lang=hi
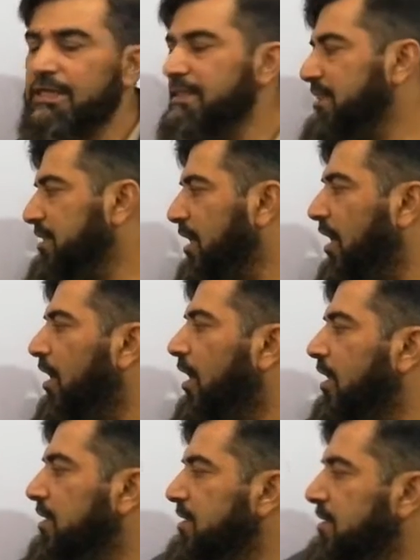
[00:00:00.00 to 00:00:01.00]
इसका
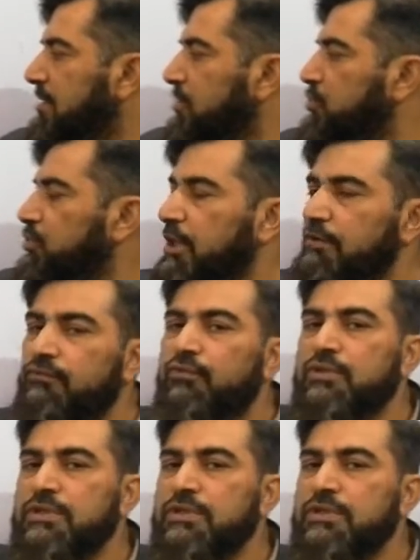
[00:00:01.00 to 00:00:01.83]
आंसर जो है वो